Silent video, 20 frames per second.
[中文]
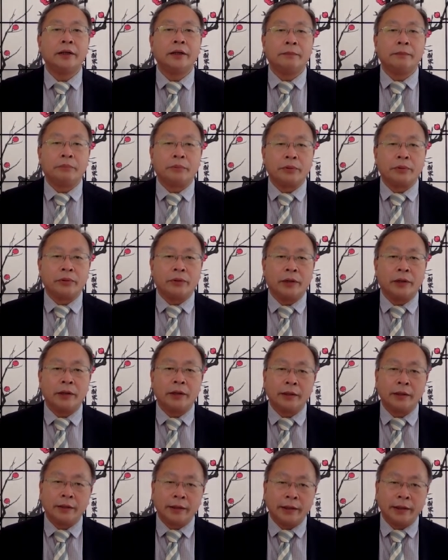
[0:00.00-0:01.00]
不过，
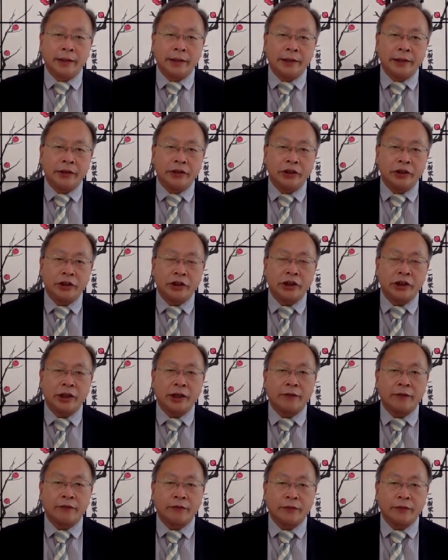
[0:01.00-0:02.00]
累计
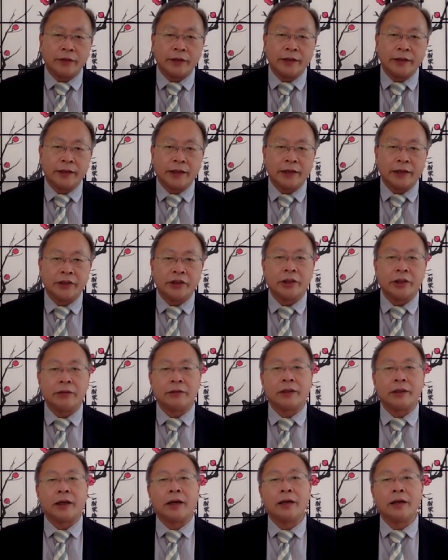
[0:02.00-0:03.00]
降幅仍然较
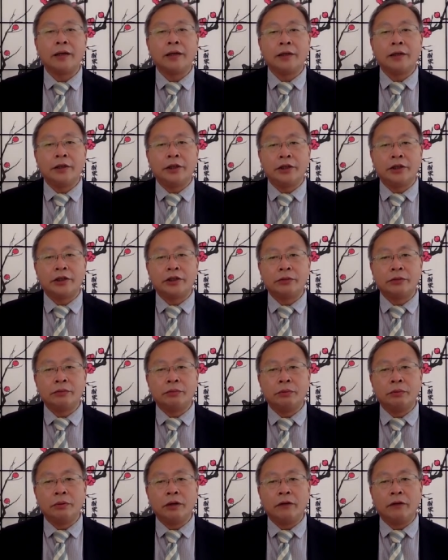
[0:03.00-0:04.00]
大，一至
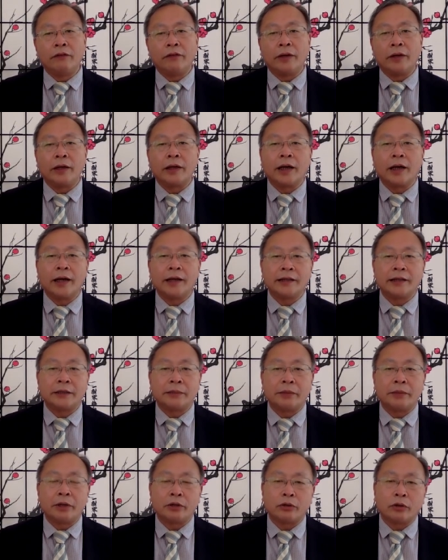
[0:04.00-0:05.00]
五月份该指
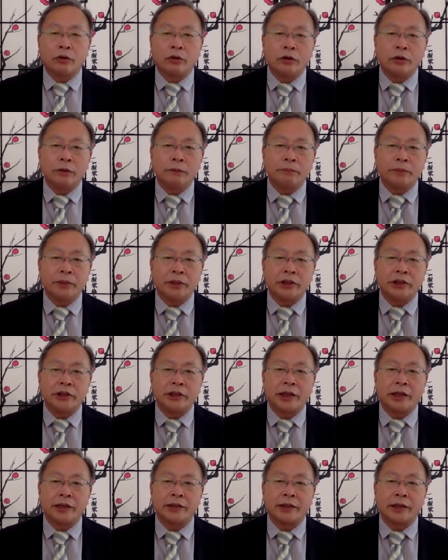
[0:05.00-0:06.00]
标同比
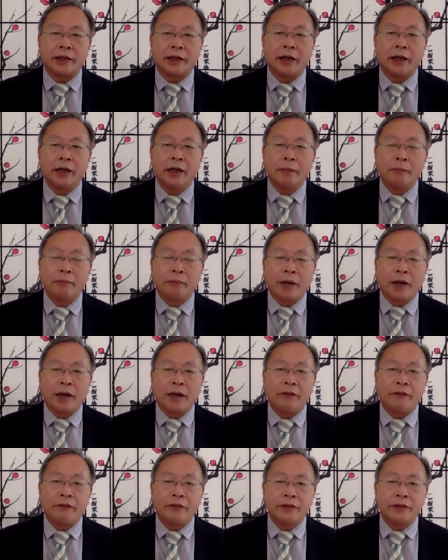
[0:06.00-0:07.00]
下降了。
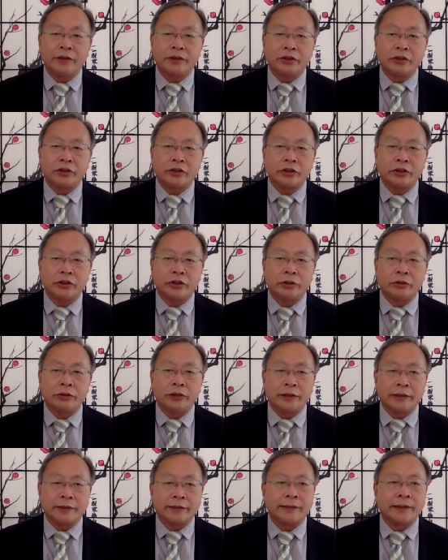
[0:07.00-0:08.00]
百分之十九
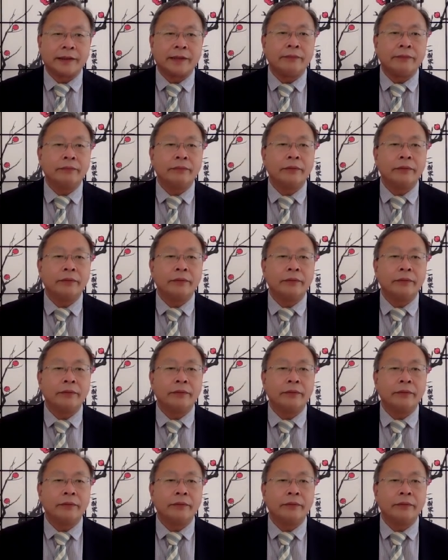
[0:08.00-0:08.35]
点三，